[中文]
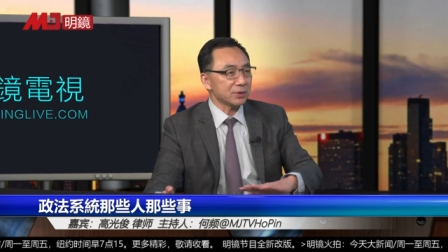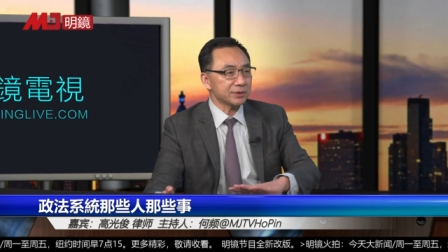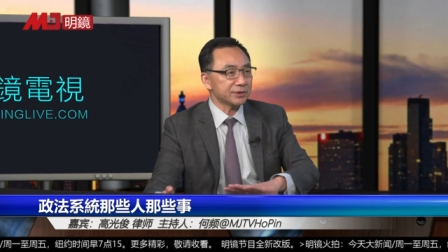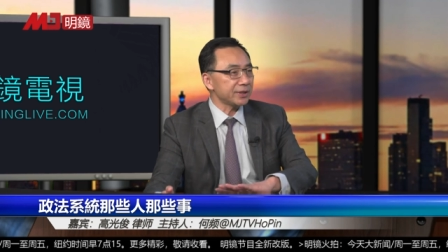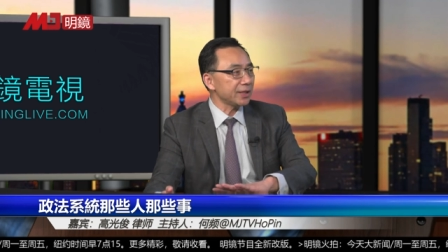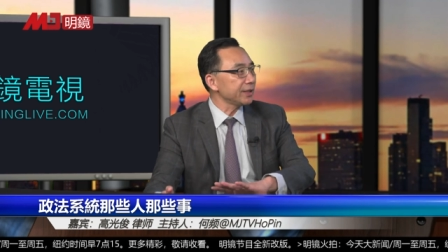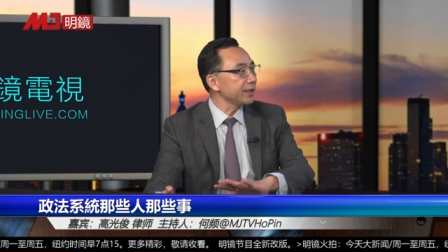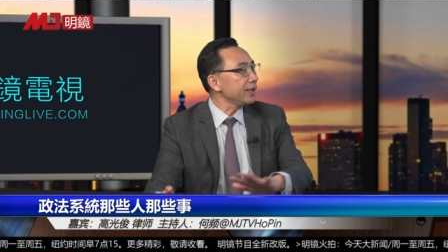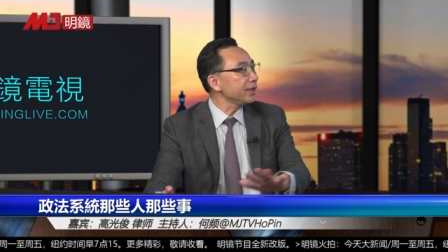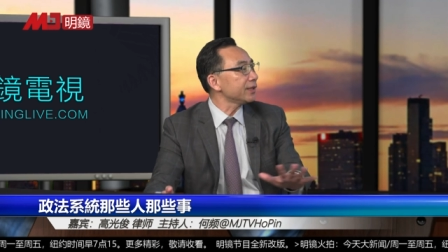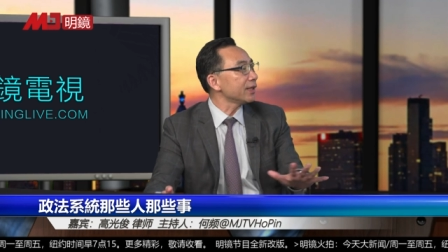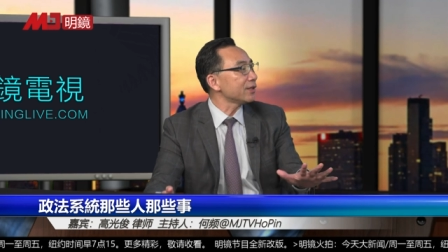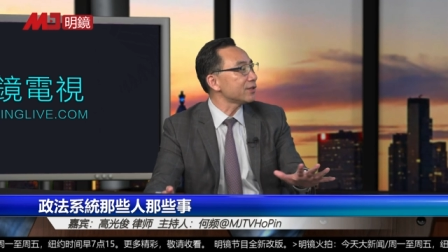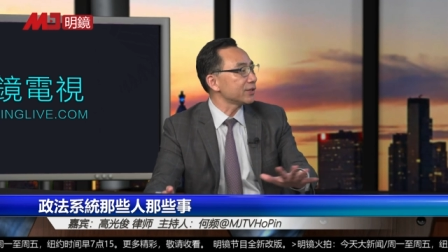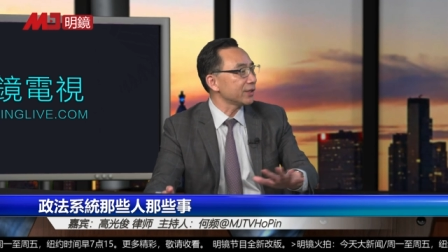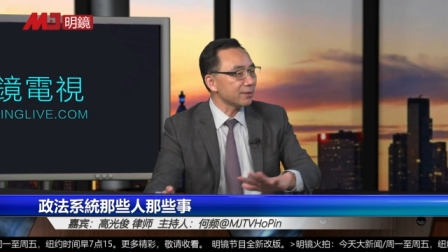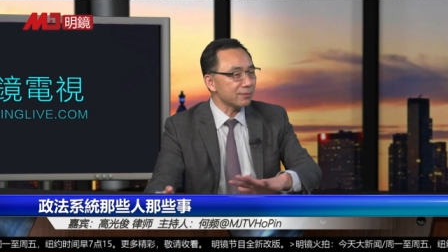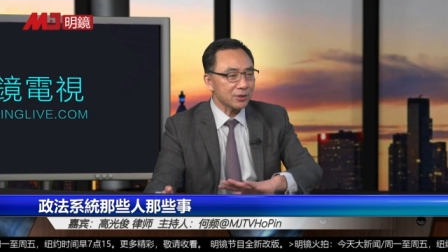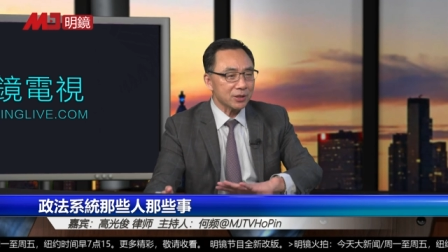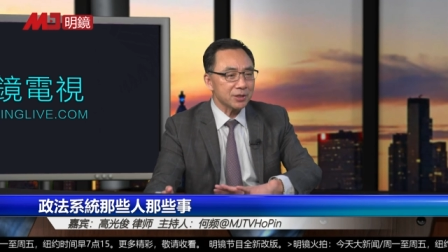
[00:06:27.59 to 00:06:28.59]
在那一段时
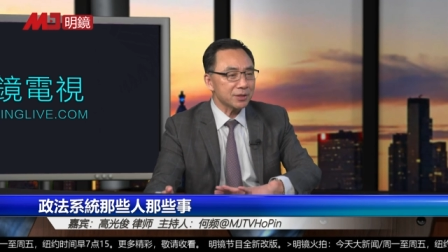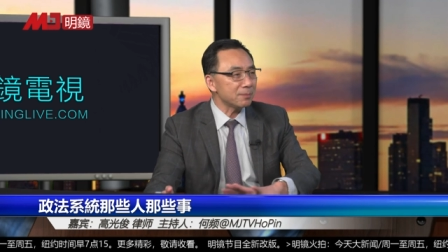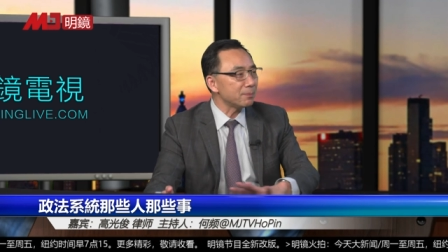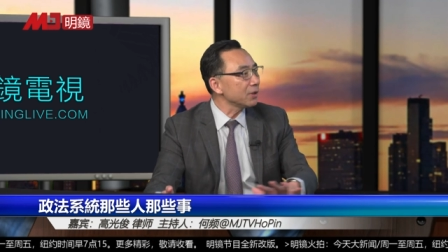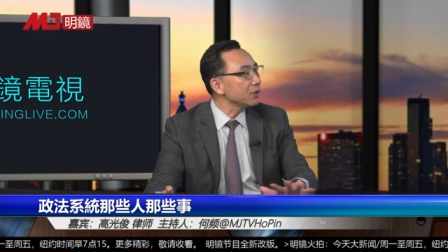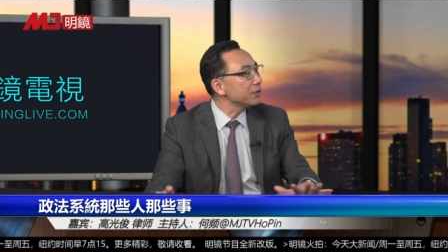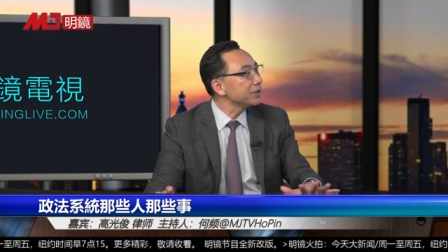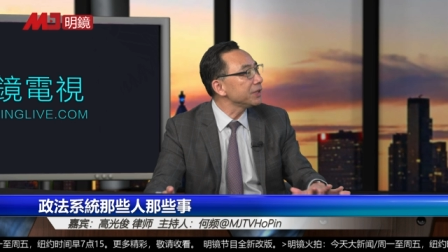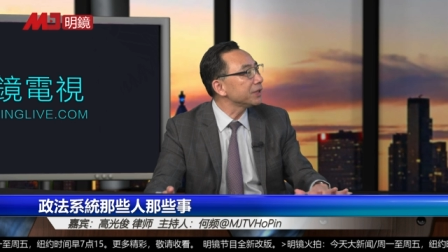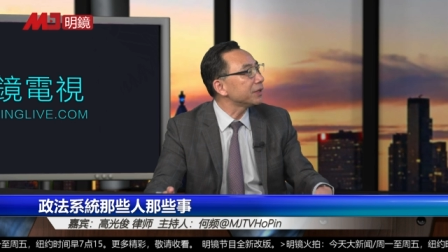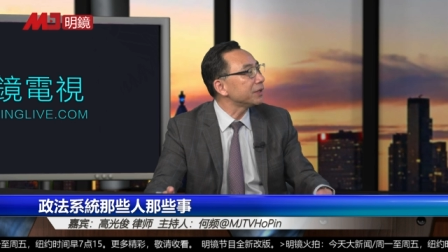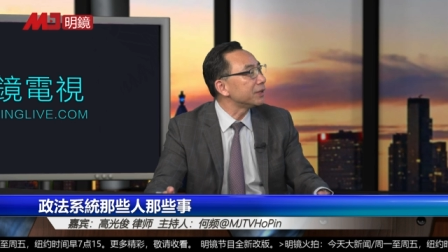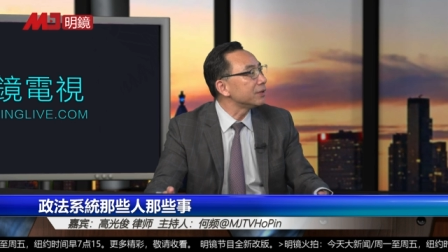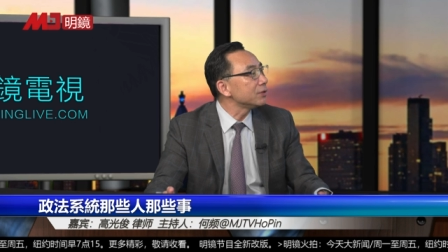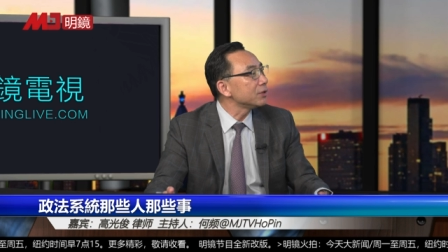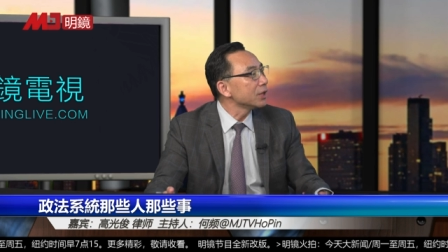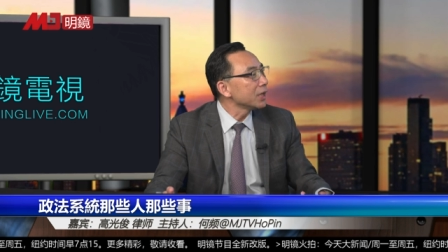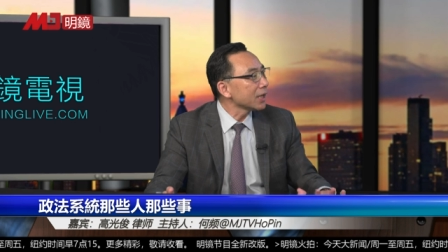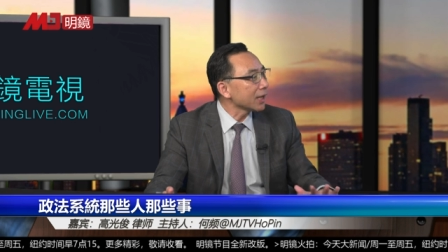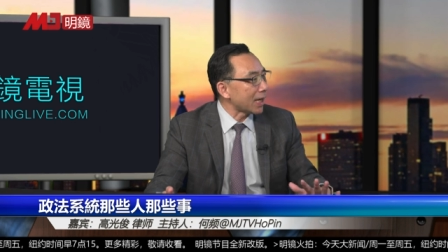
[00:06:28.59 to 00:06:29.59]
间，可能没有一个
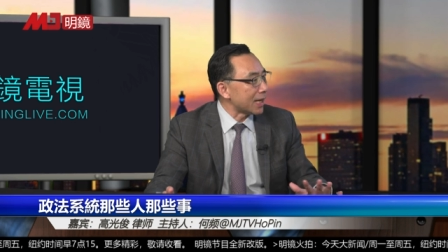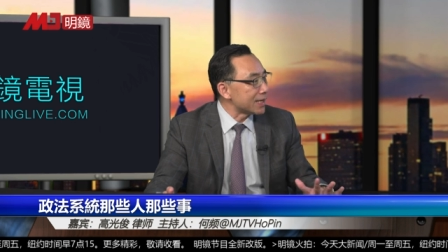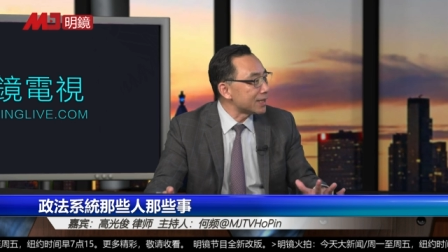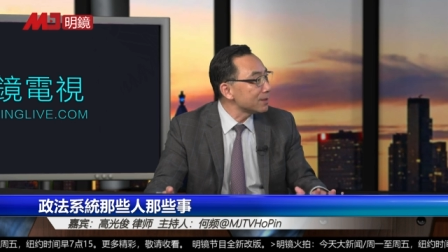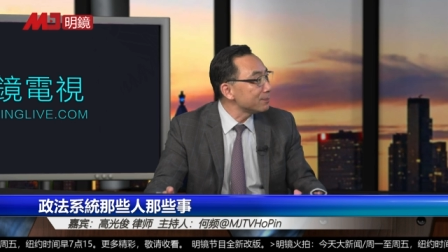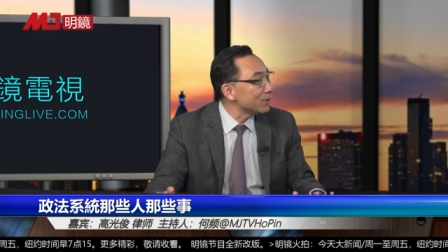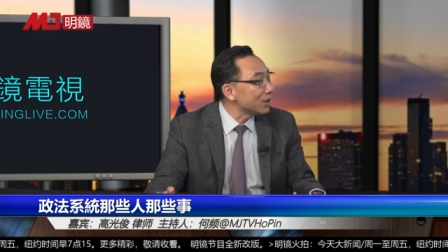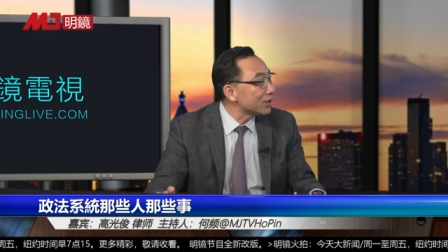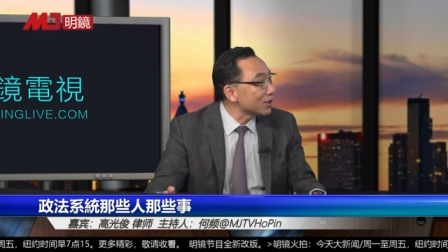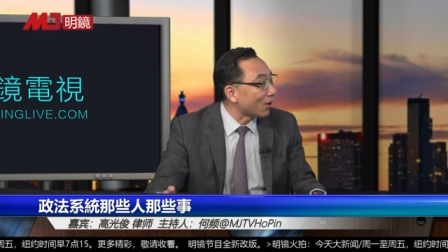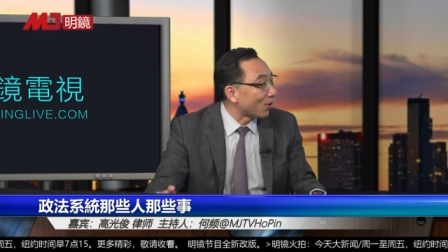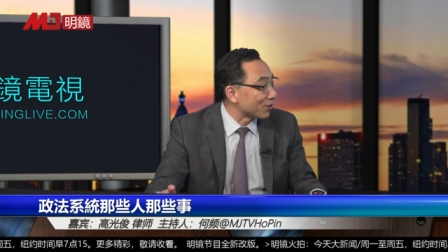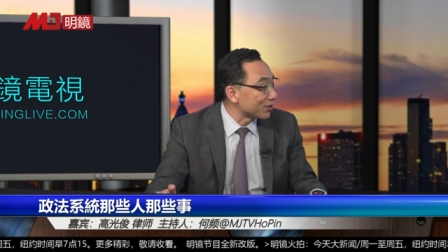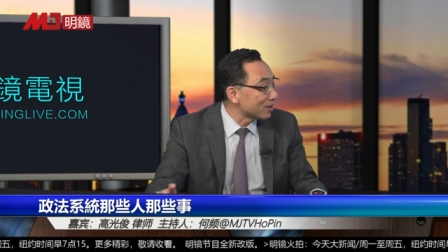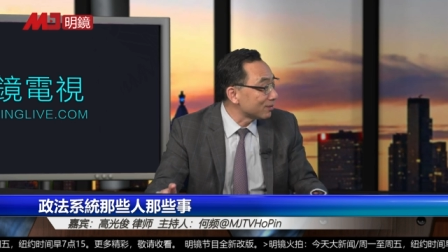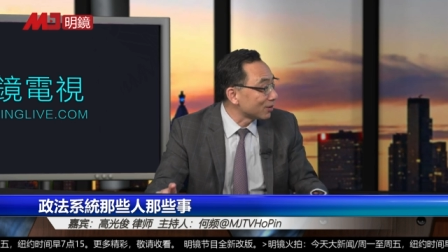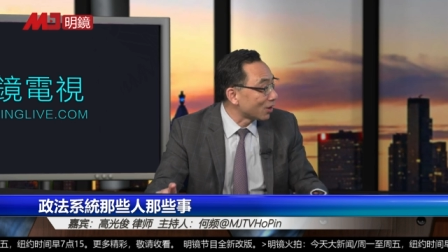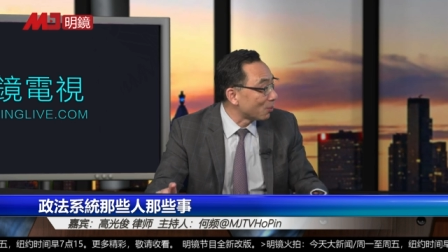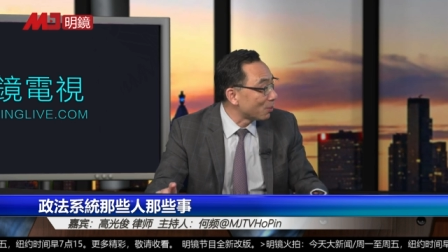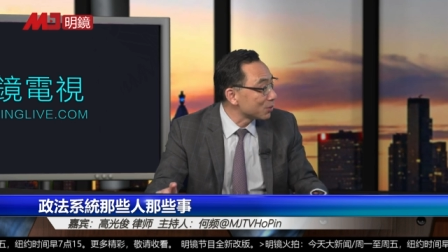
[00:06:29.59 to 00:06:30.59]
人敢正面挑
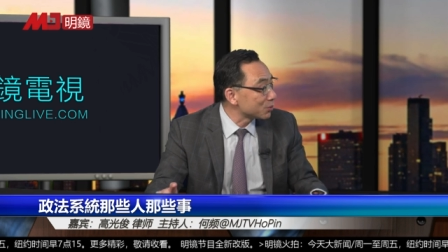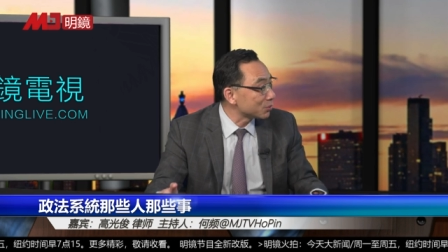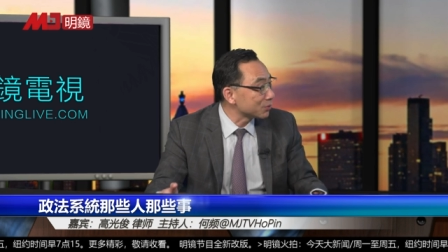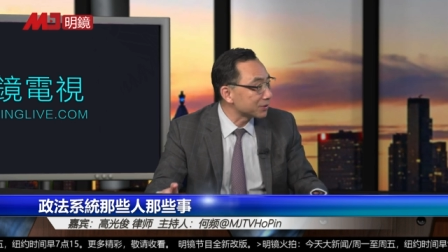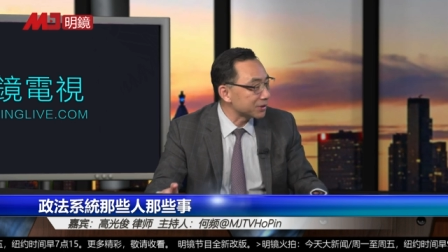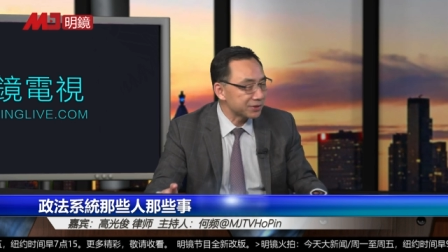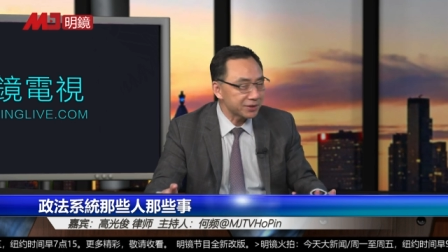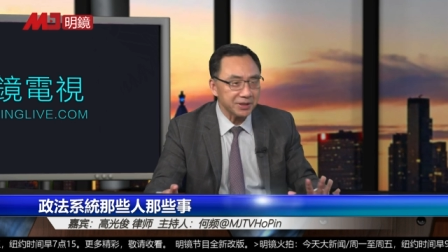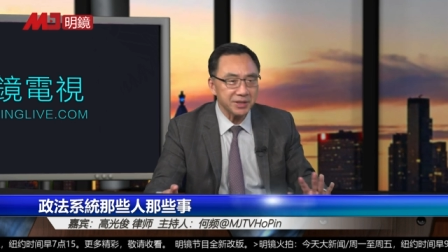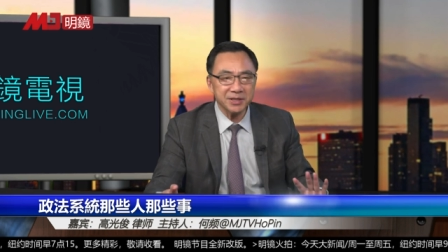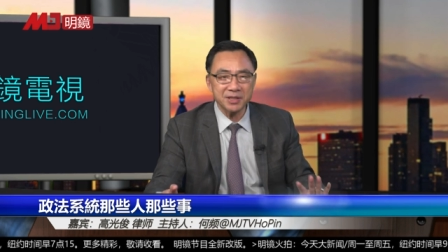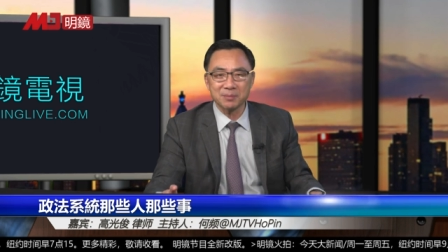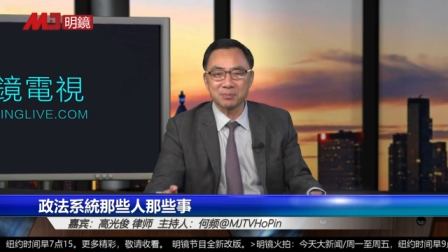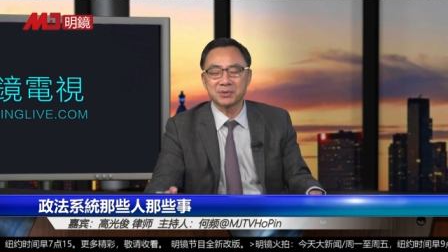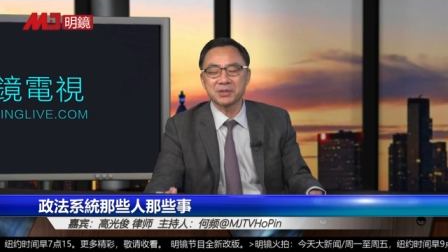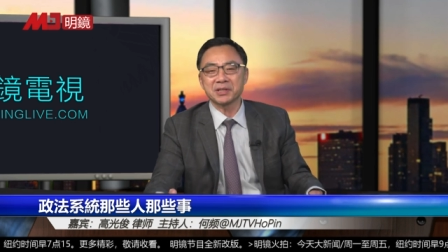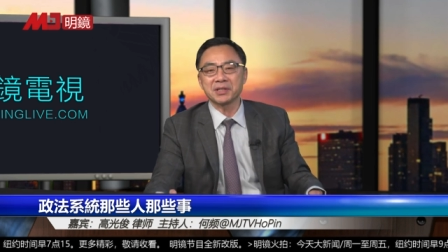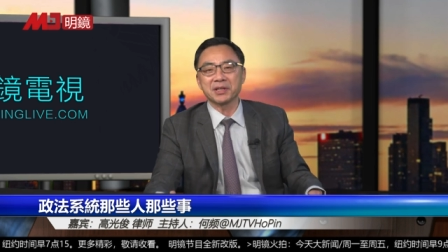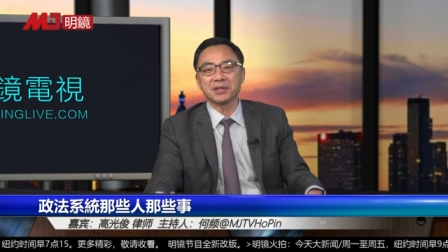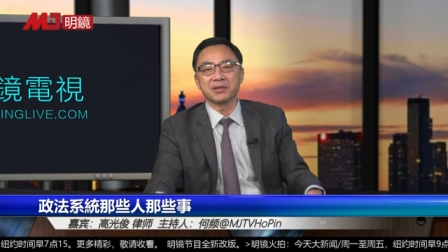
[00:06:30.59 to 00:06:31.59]
战老毛宗的，这个也不
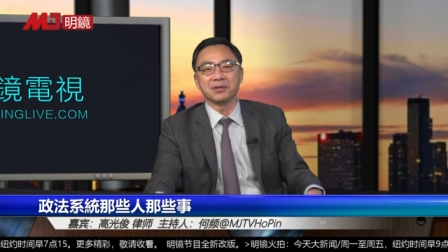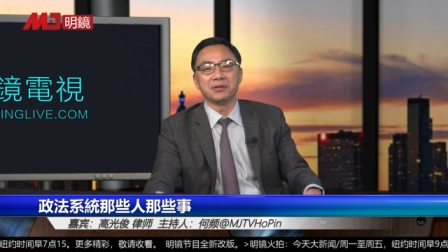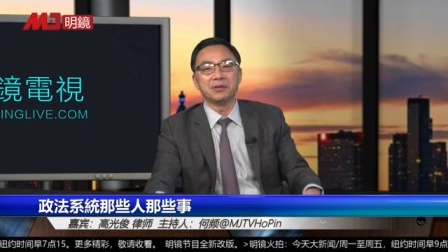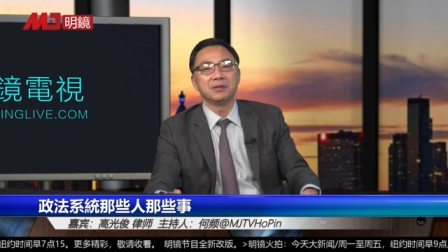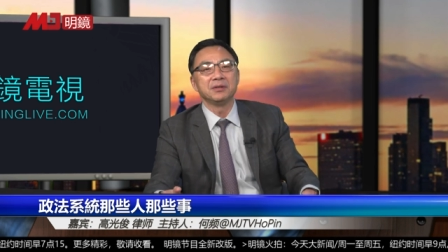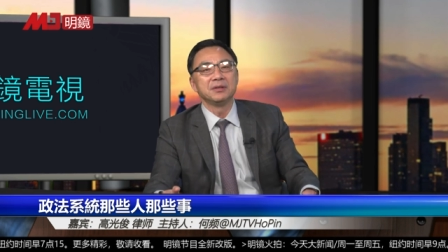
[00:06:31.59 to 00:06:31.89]
是个理由。